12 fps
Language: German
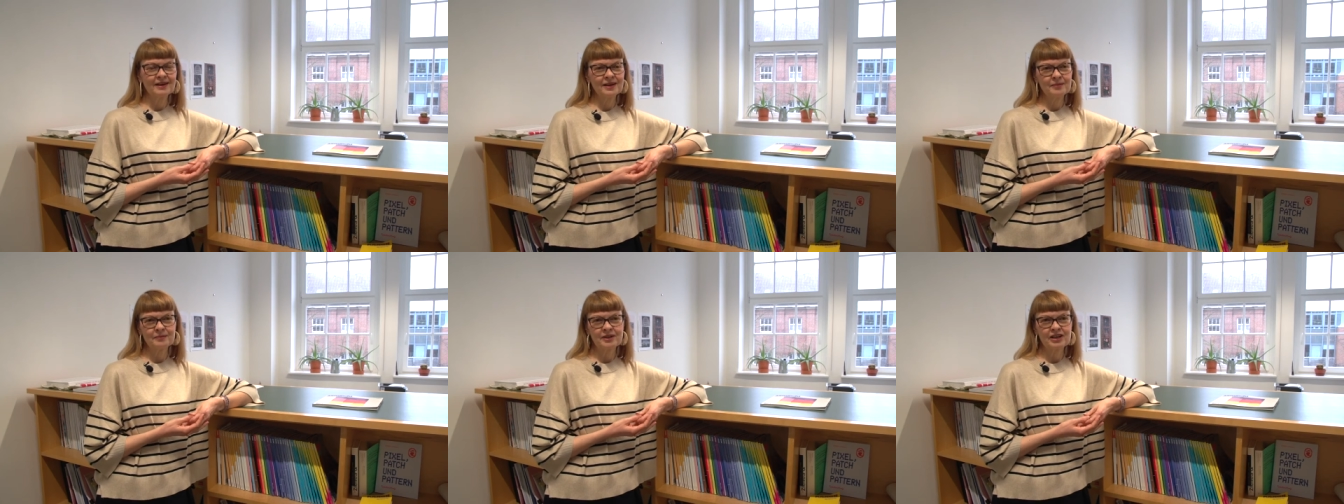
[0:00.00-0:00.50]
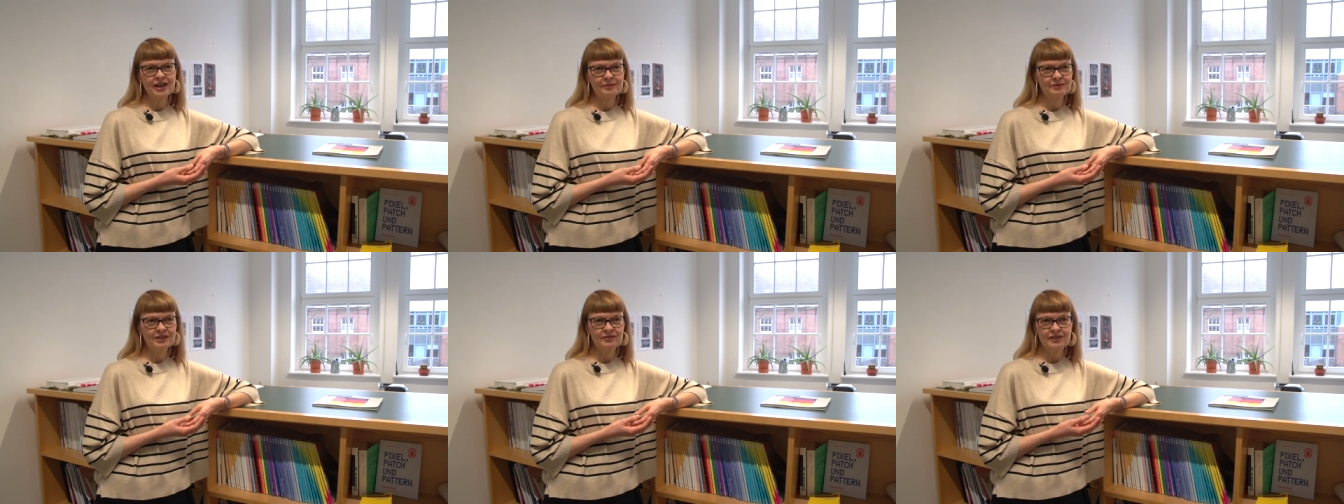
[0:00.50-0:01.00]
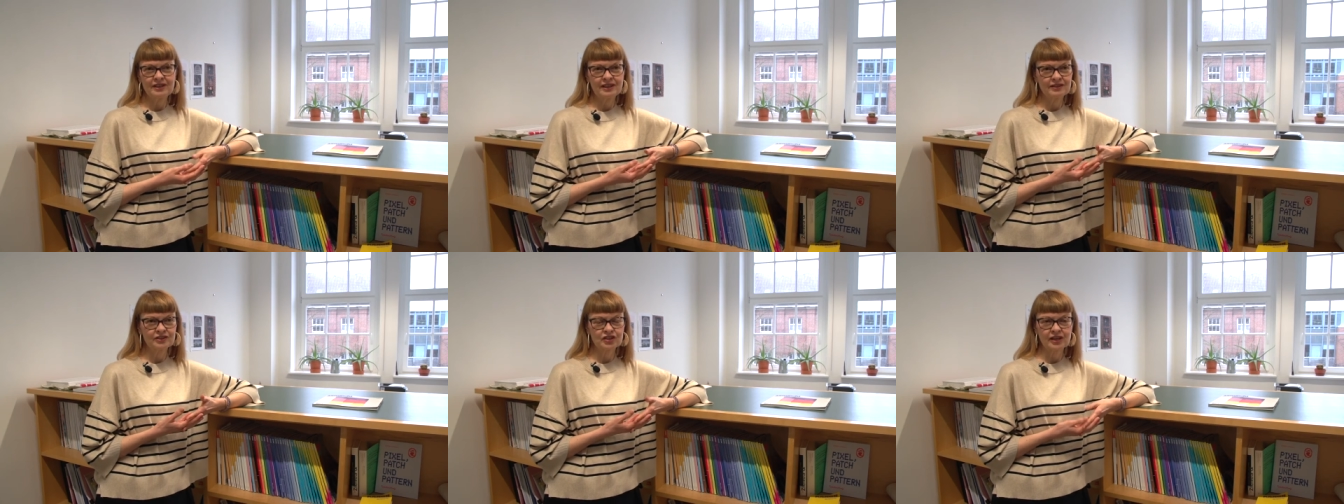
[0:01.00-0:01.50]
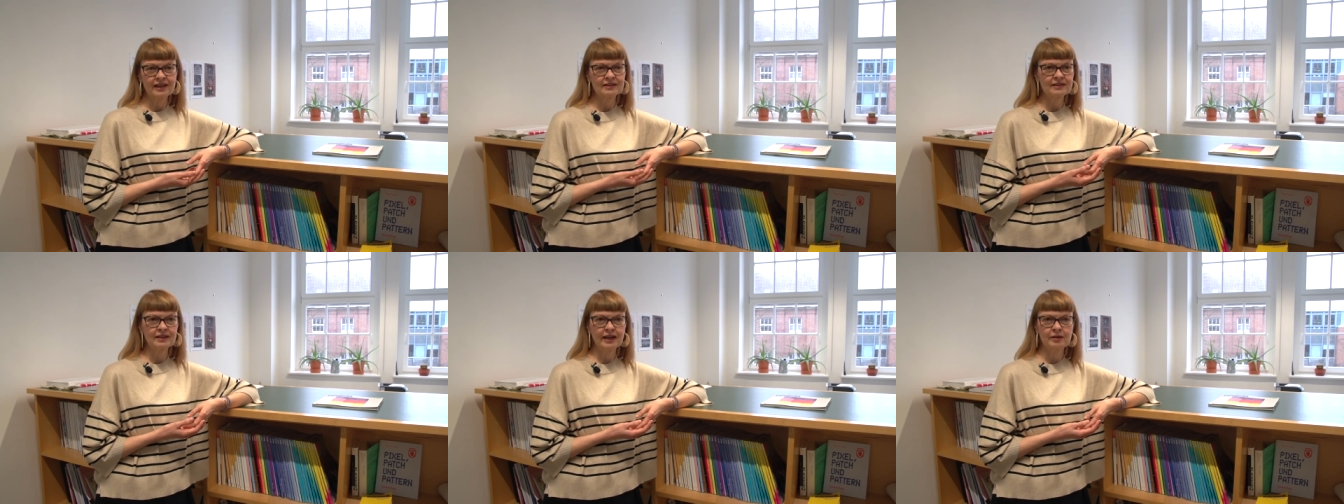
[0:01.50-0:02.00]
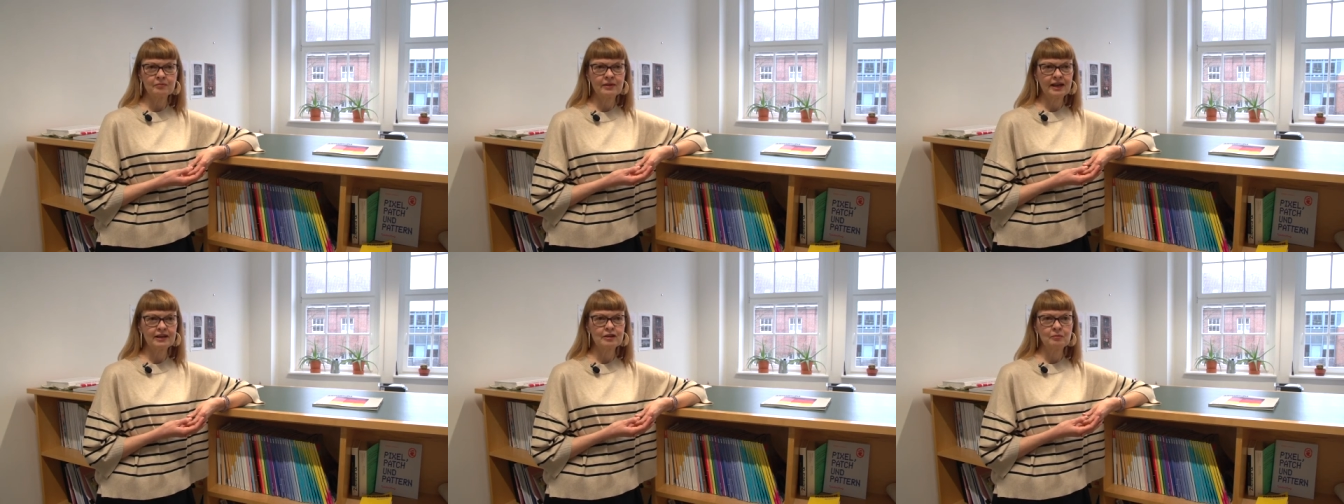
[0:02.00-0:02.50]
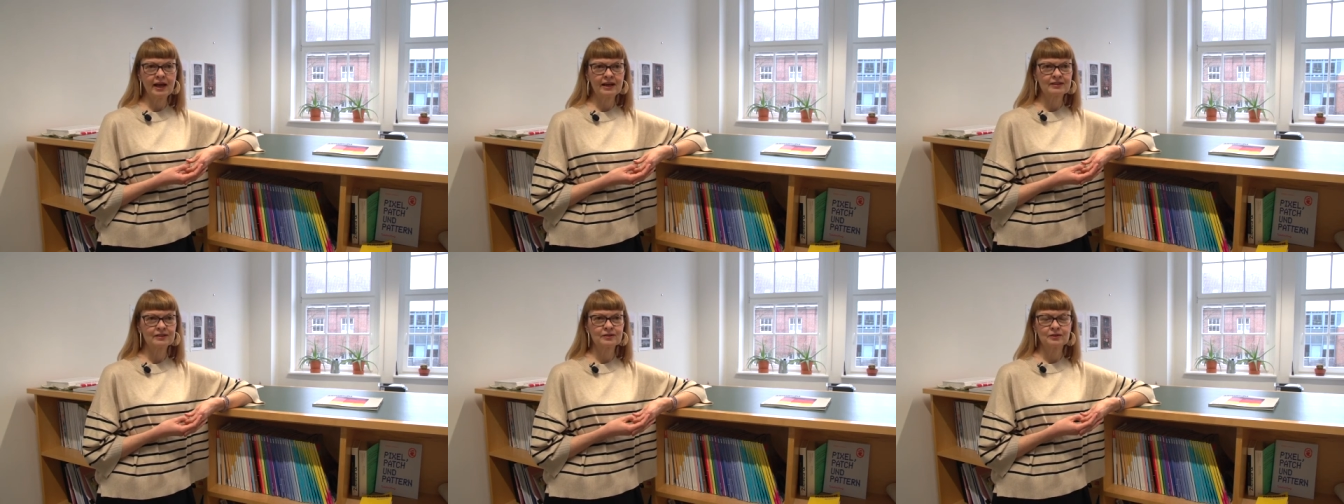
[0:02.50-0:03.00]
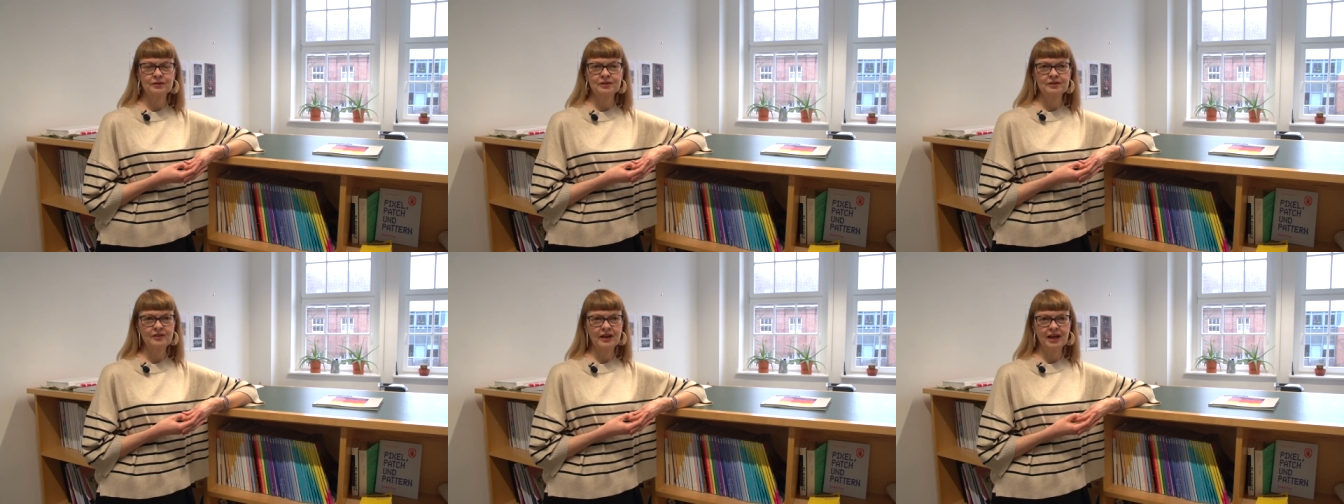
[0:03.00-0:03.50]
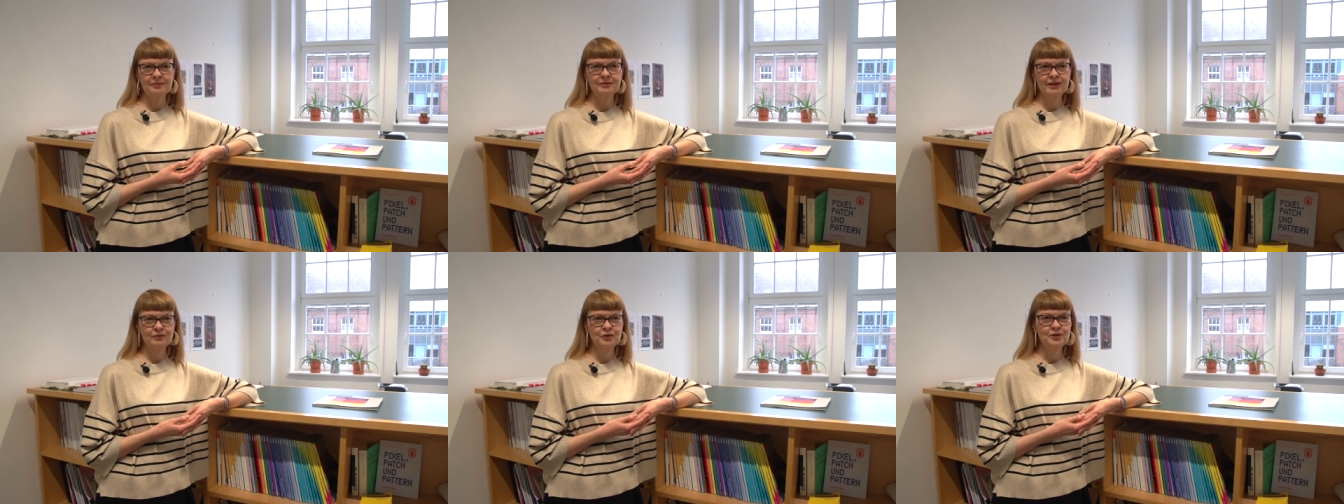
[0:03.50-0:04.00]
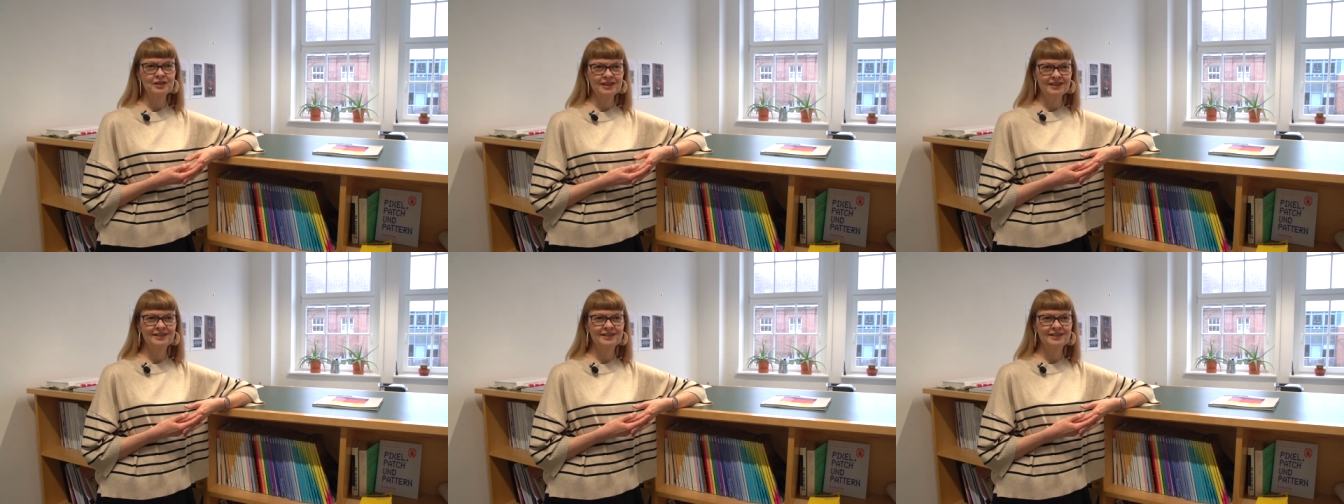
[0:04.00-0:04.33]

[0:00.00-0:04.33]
ähm, geklappt, dass wir den gestartet haben Ende März. Und wir haben dann wirklich